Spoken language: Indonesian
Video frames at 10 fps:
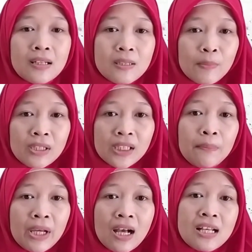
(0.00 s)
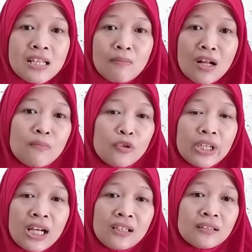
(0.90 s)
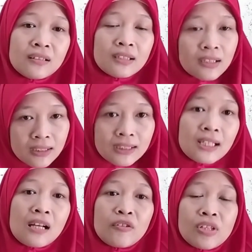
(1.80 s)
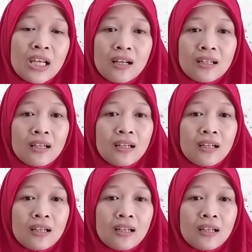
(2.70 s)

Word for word: seperti pH asam lambung yang seharusnya.